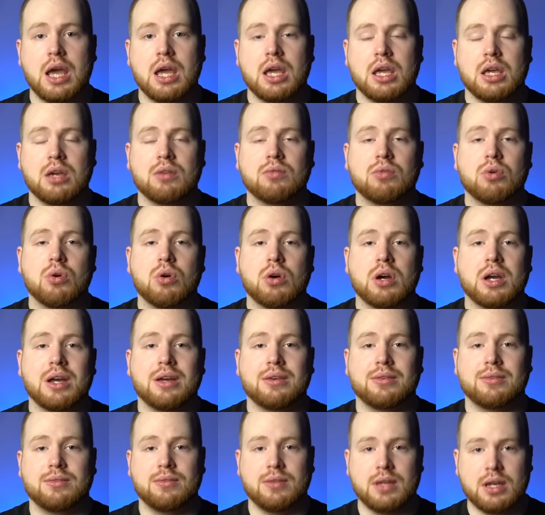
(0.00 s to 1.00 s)
его
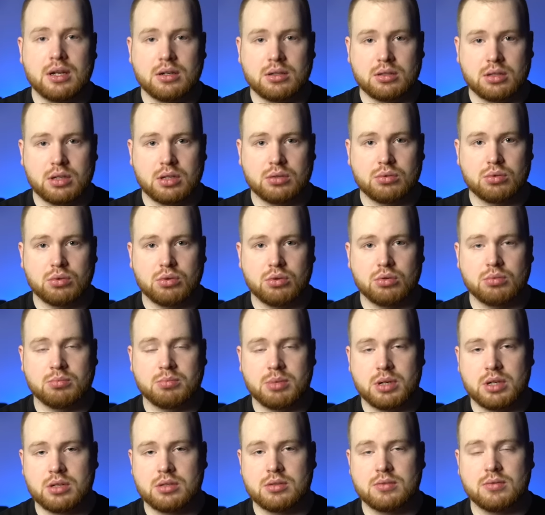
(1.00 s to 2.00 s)
эффект, который он
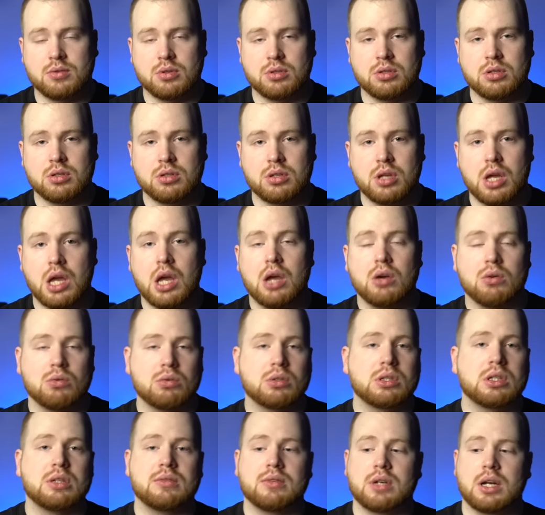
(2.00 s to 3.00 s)
производит, он
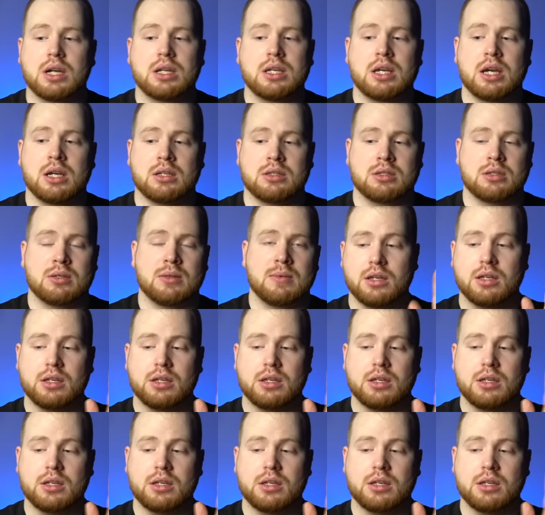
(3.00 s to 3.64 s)
невероятен.